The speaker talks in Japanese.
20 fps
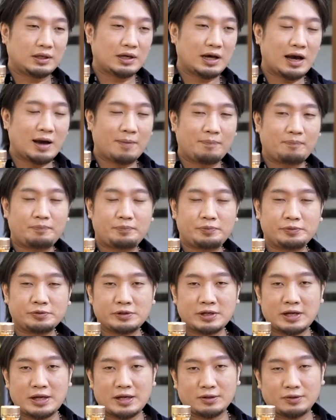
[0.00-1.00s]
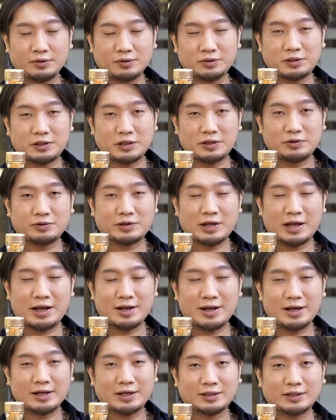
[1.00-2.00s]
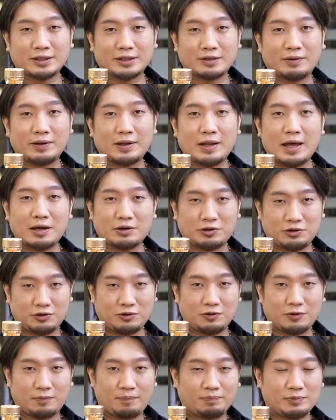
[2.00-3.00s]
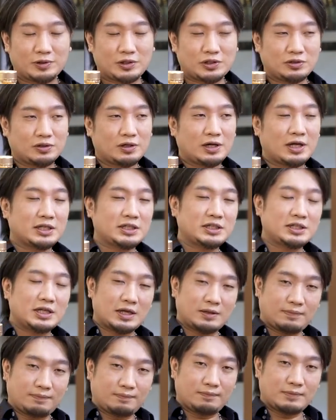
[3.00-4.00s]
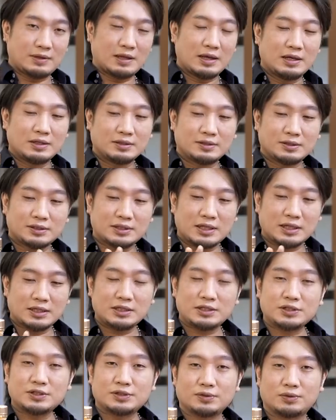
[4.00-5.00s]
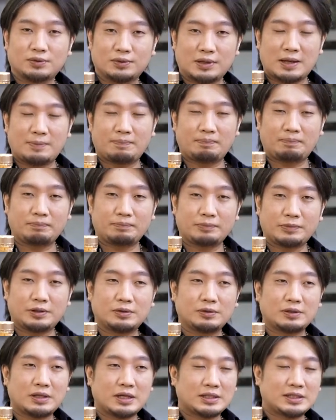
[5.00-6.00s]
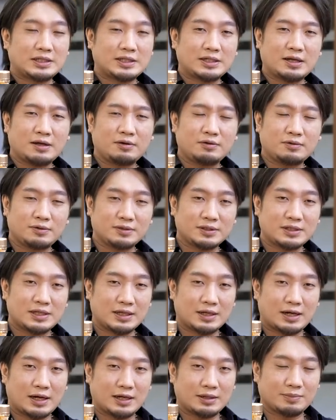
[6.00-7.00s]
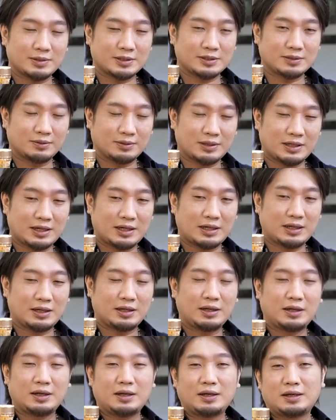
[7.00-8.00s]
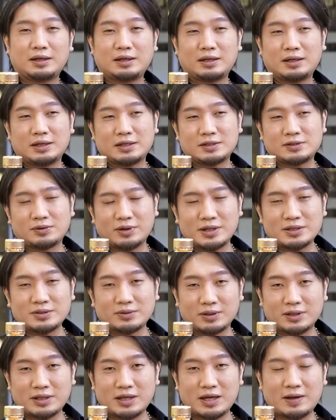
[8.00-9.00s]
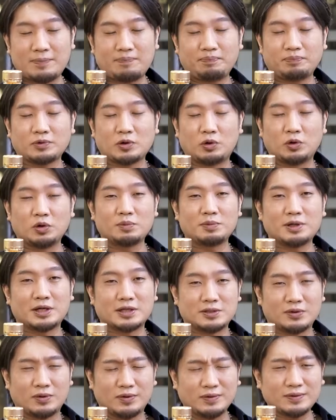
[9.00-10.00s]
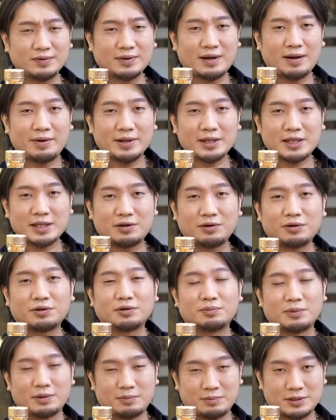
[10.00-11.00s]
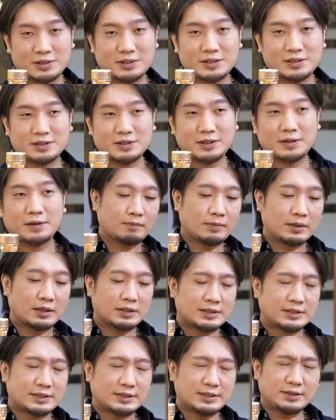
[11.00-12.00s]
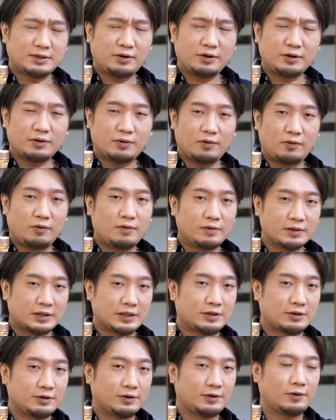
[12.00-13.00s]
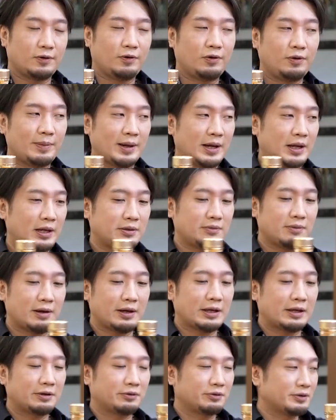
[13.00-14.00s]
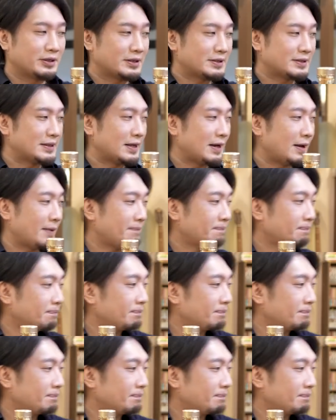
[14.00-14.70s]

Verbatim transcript: アップグレードっていう考え方ではなく、18年そして25年っていうね、違う個性がありますので、それぞれで好みが相当変わってくると思います。すごい大きく大まかに分けるとですね、